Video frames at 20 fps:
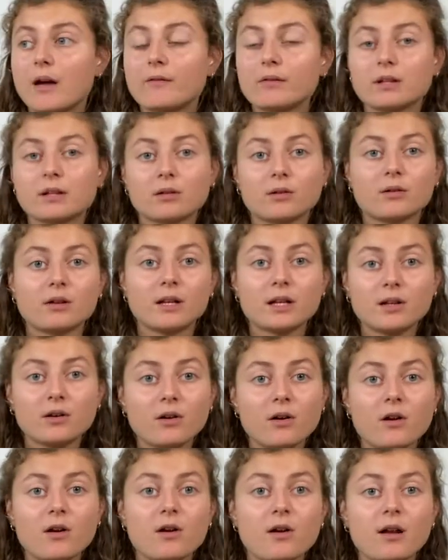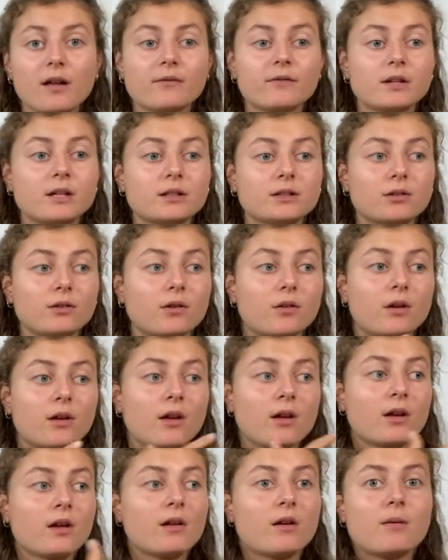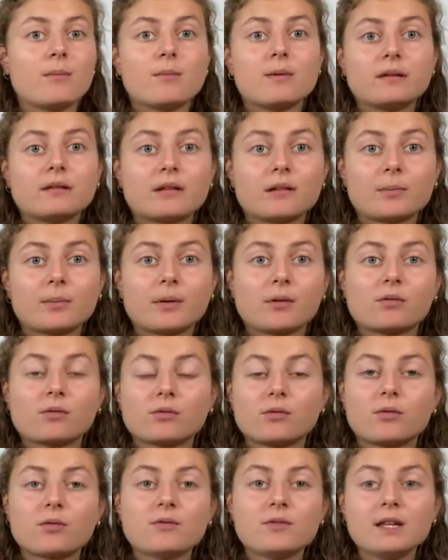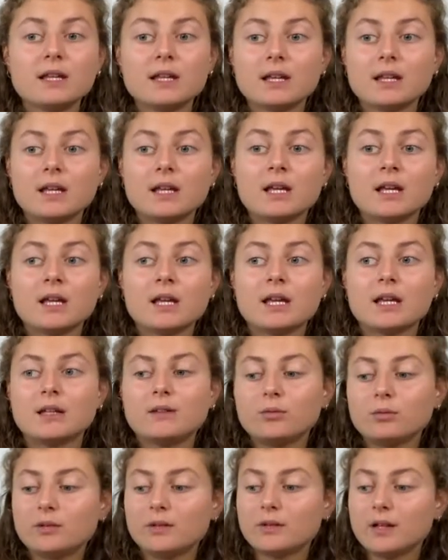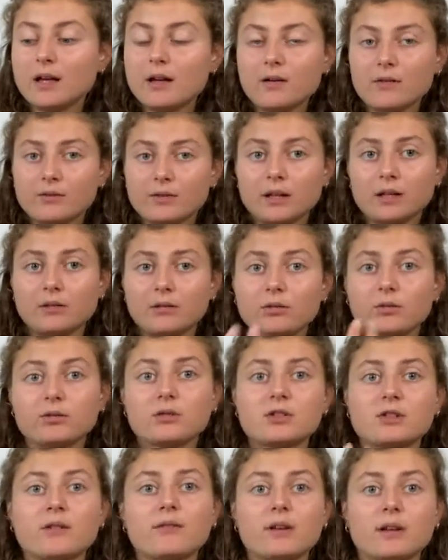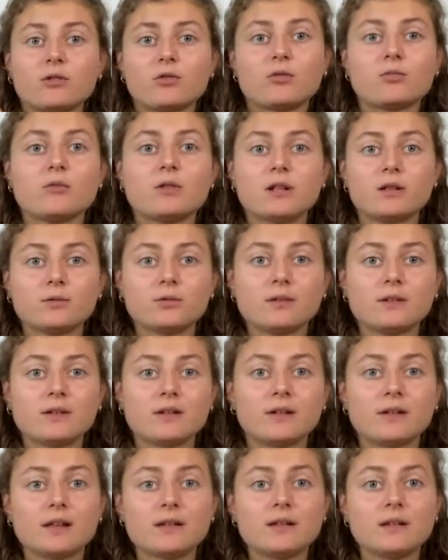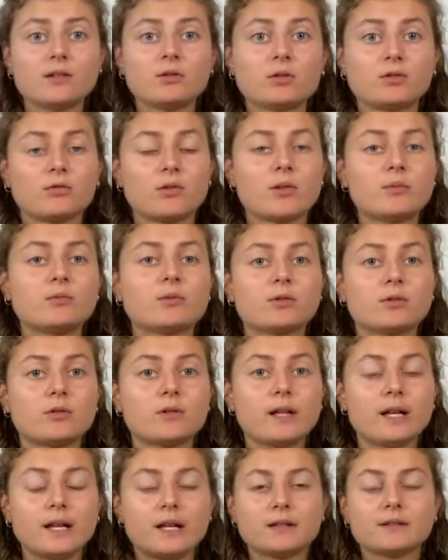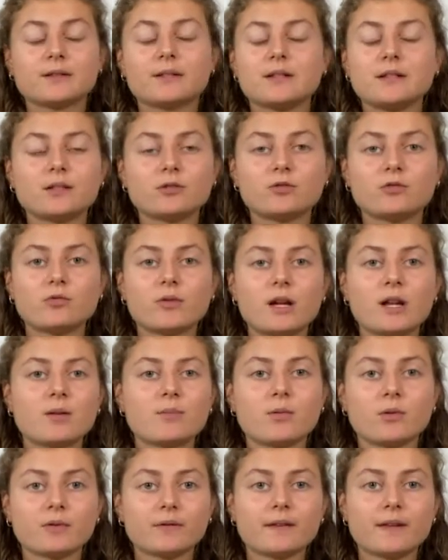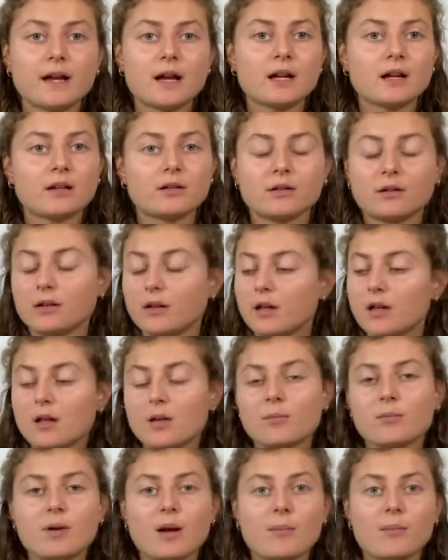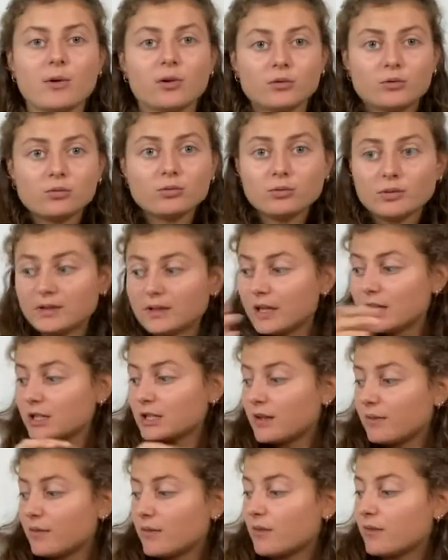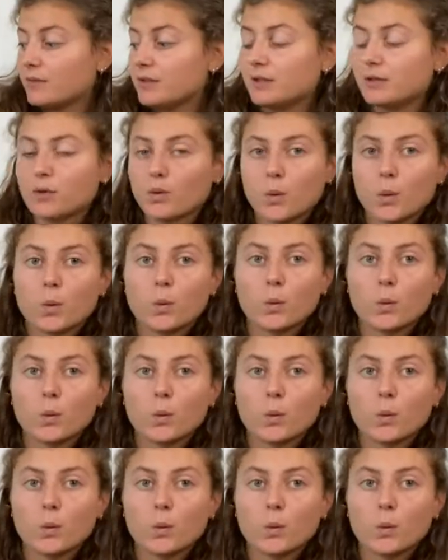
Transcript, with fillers: avec euh, l'école, avec mes expériences de vie. Et tout ça, en fait, tout ce que j'avais accumulé toutes ces années, que ce soit émotionnel, intellectuel, mental, peu importe. Tout ça, j'avais envie de